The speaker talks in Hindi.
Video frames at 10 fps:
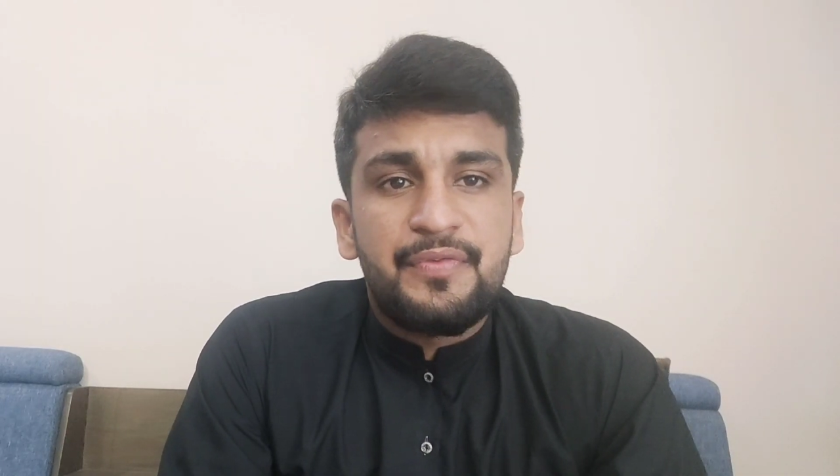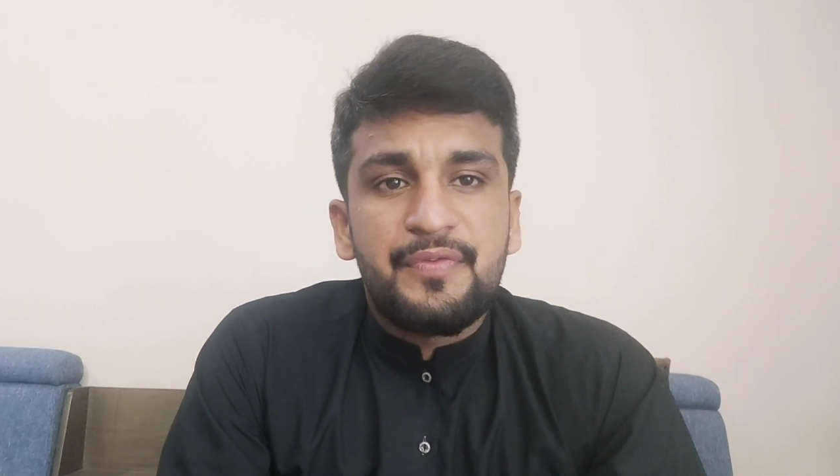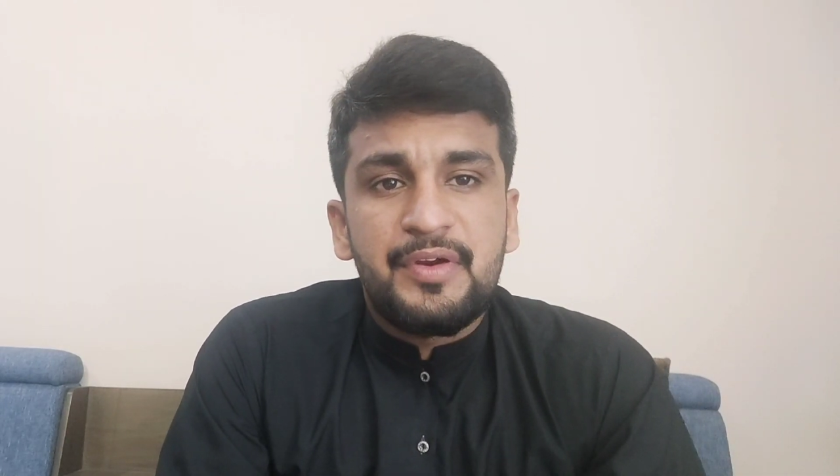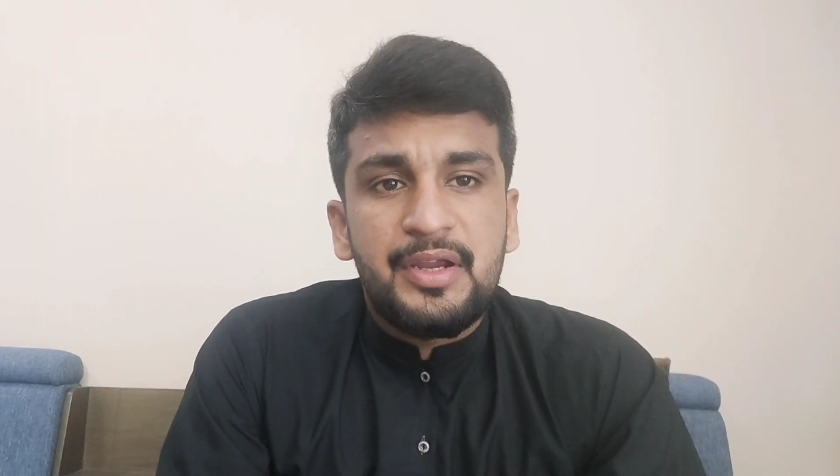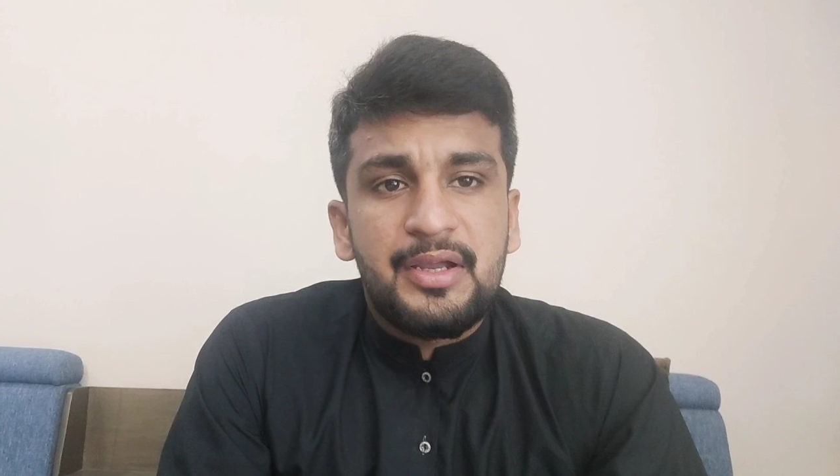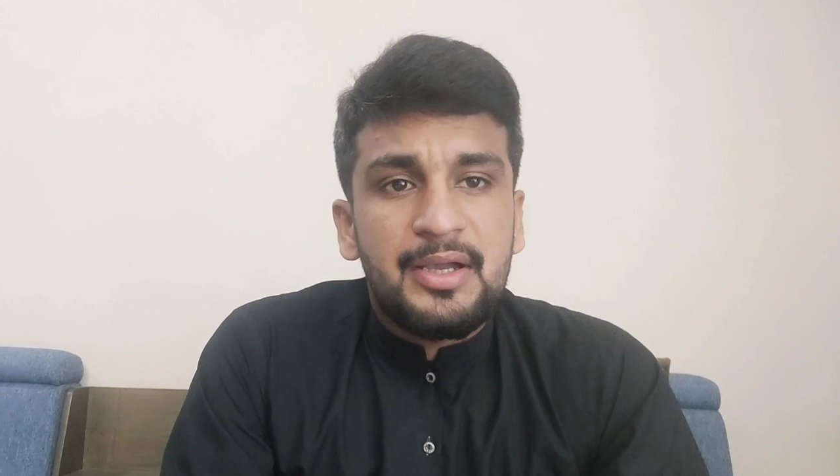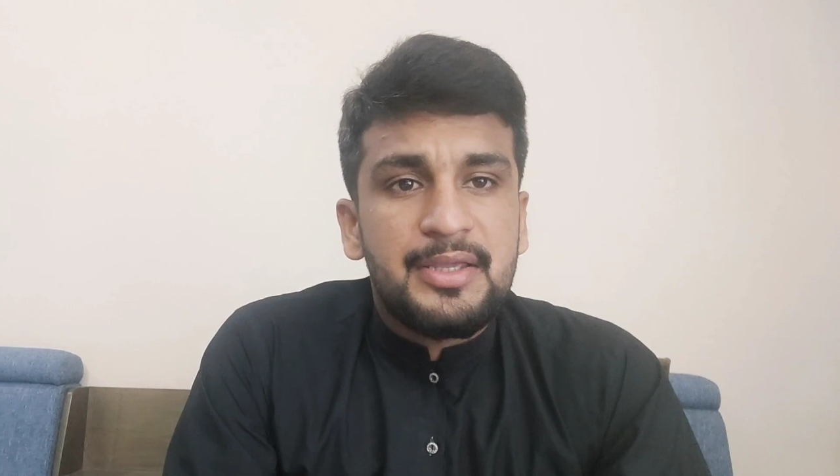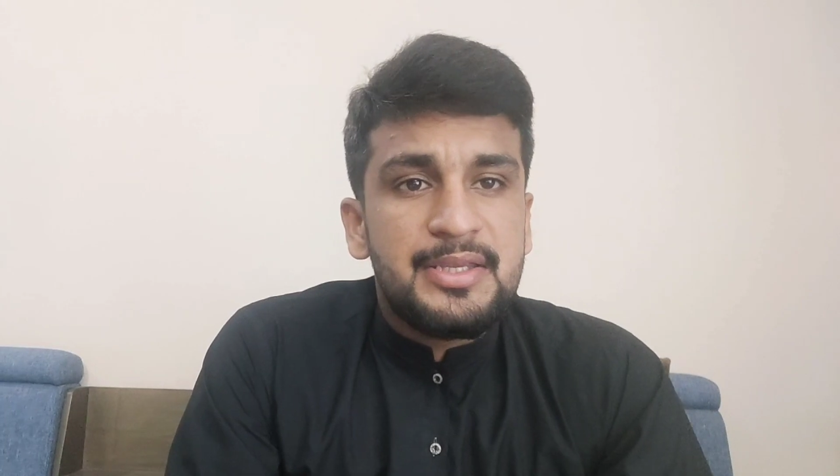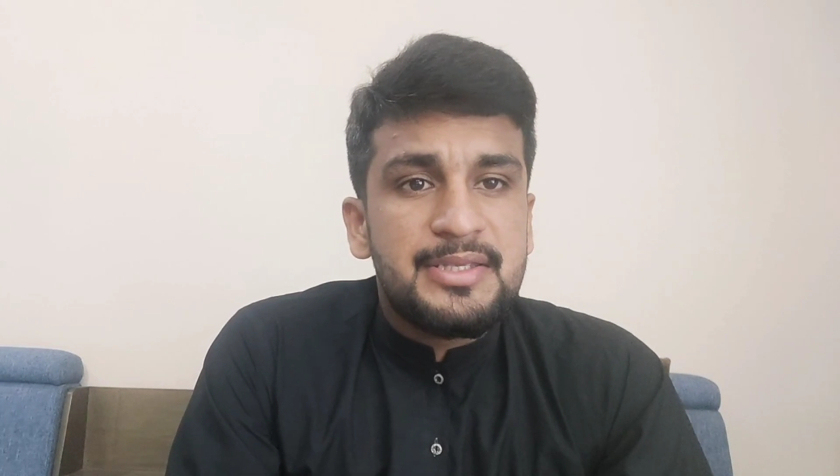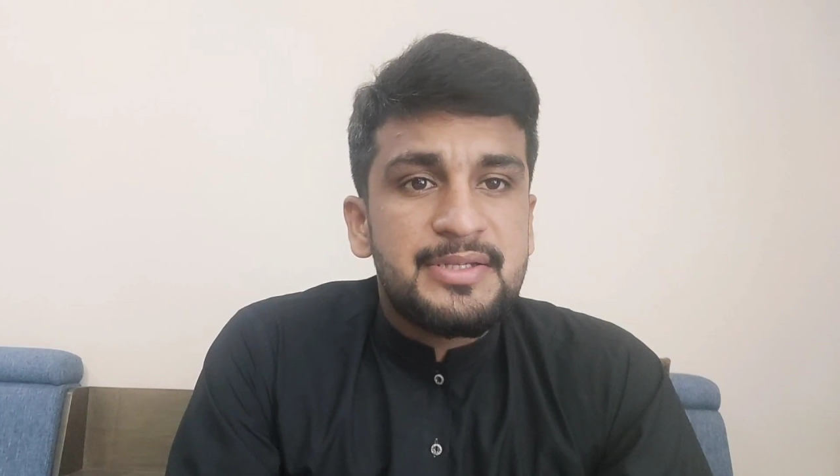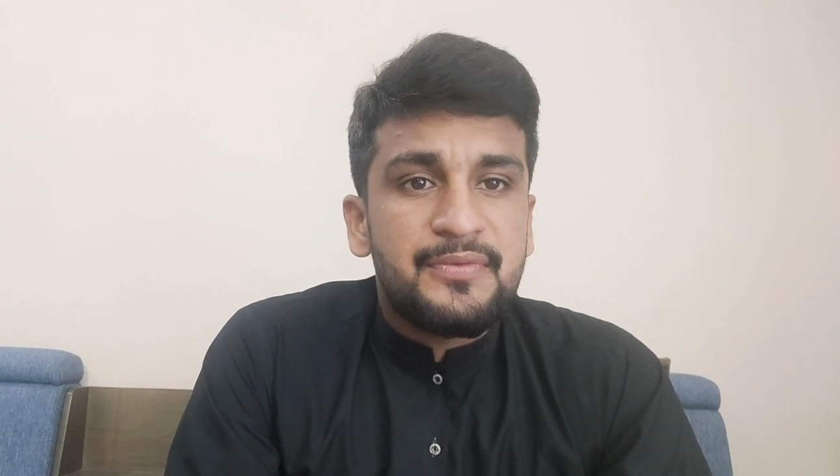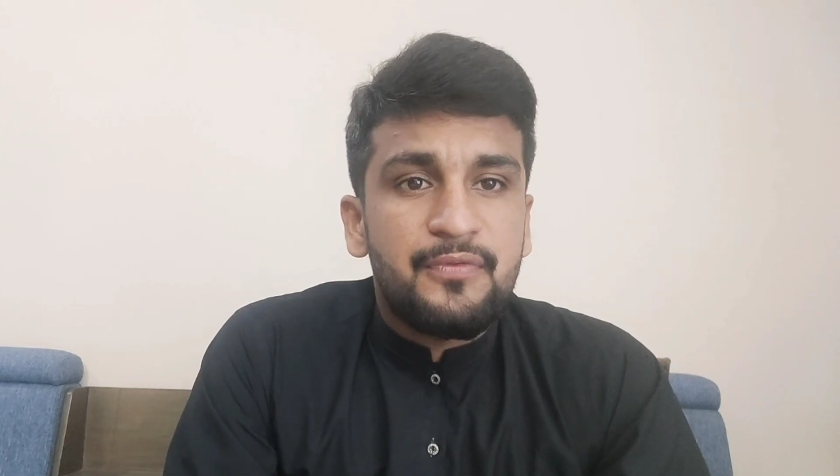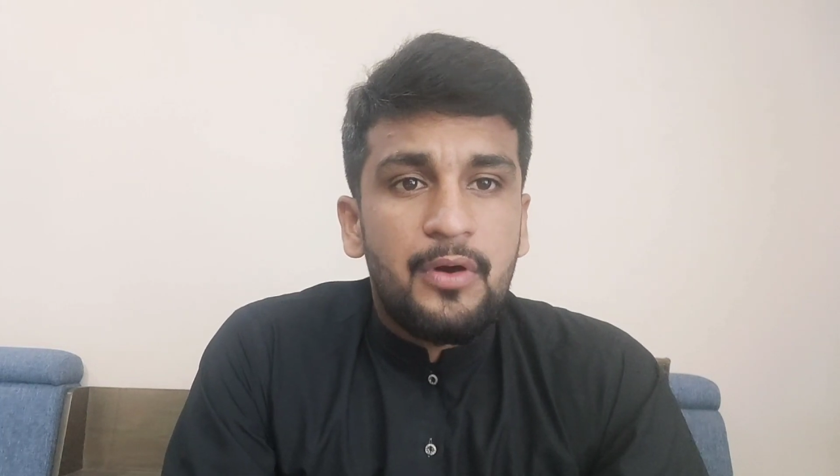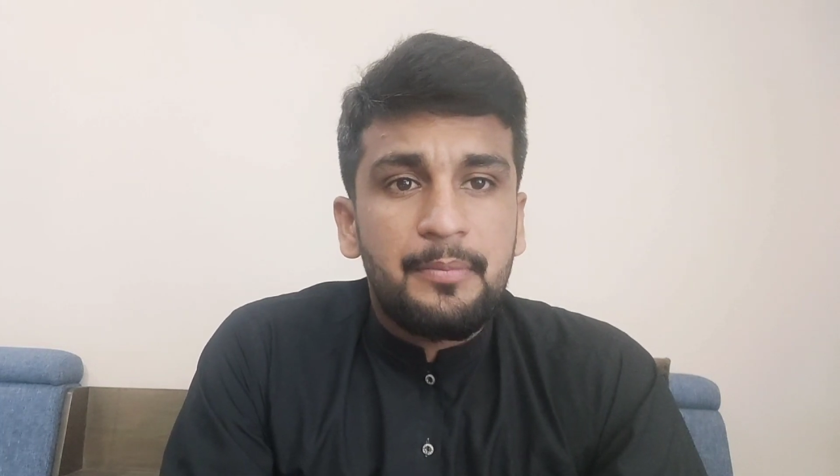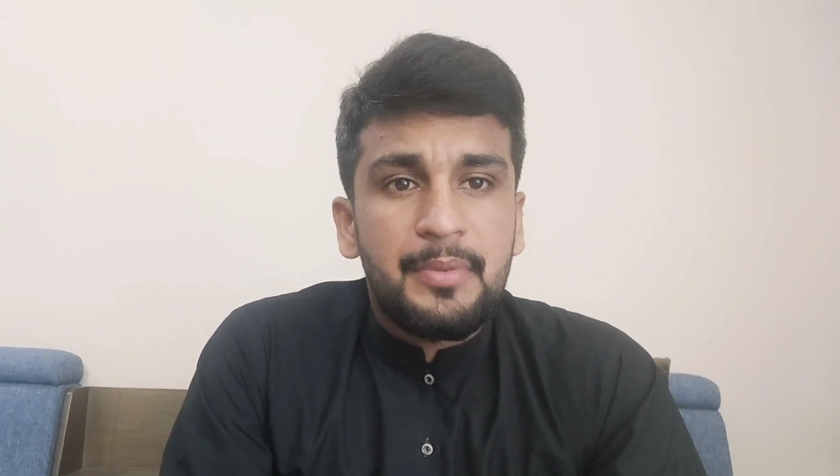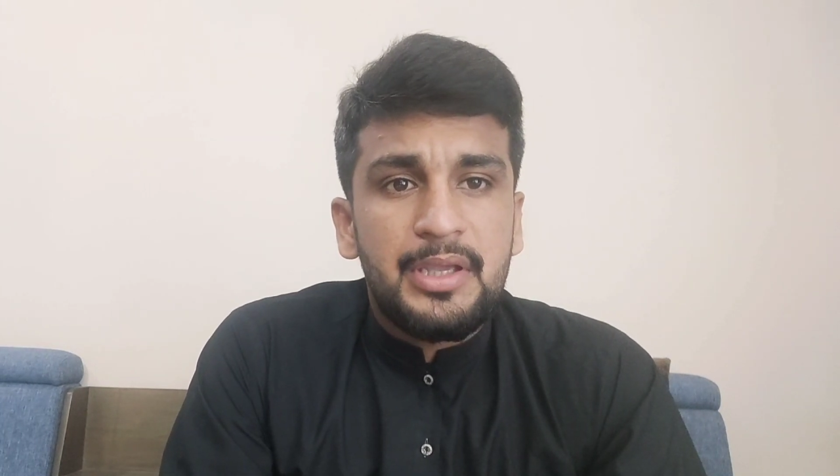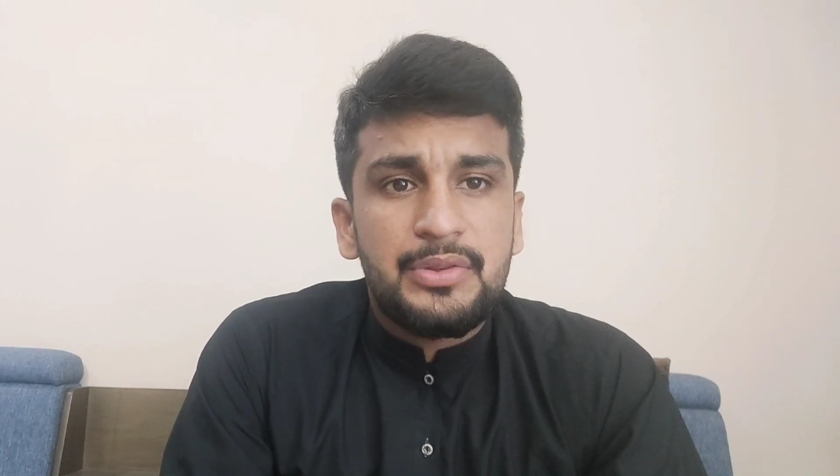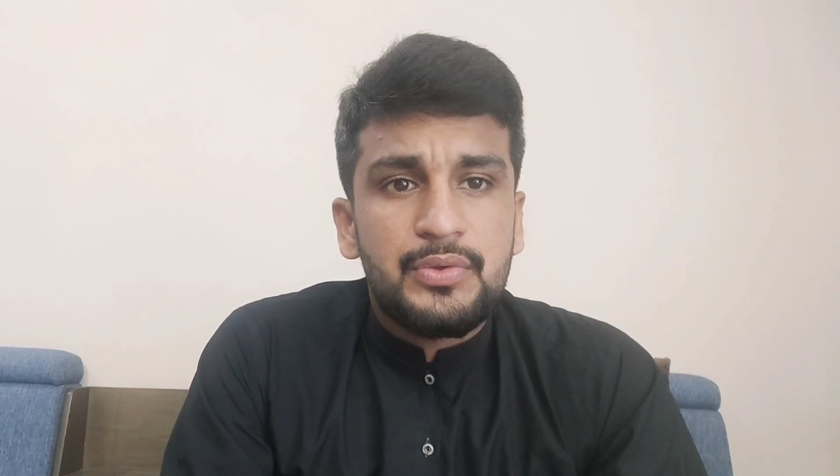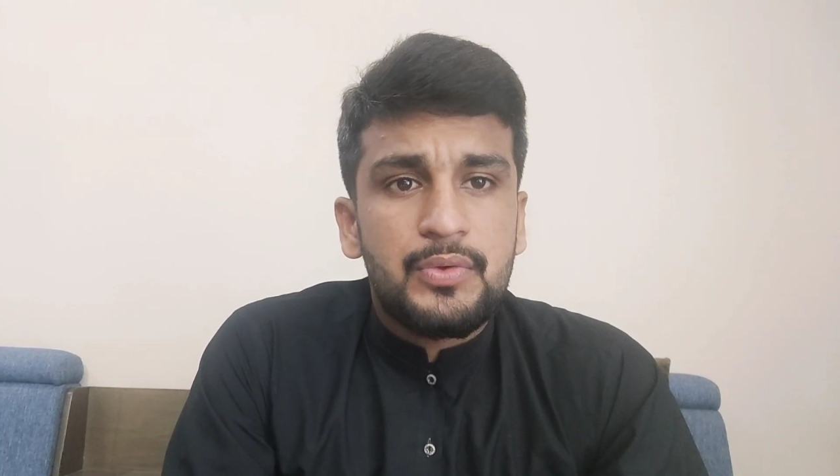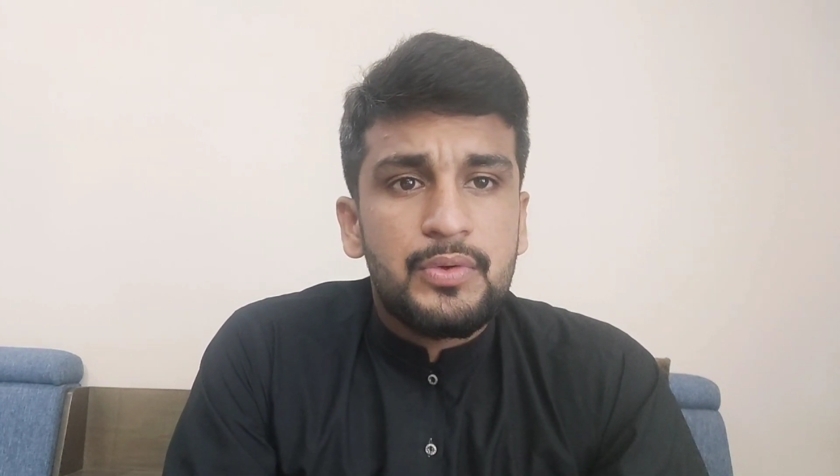अफ्रीका की रिसेंट फॉर्म की
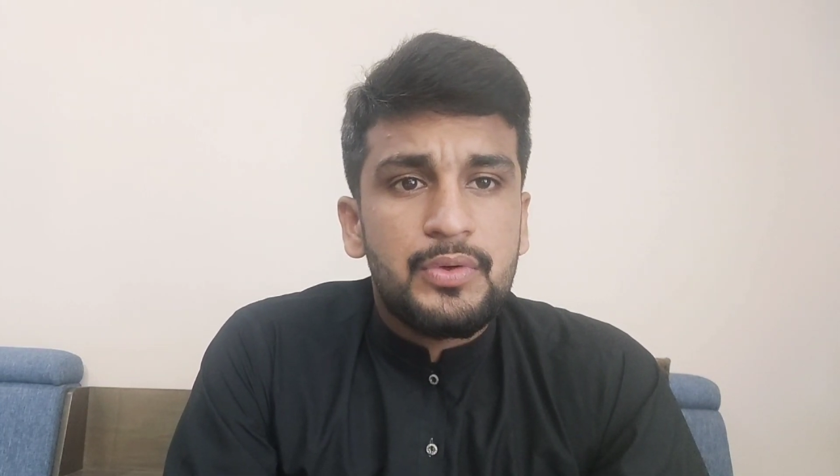तो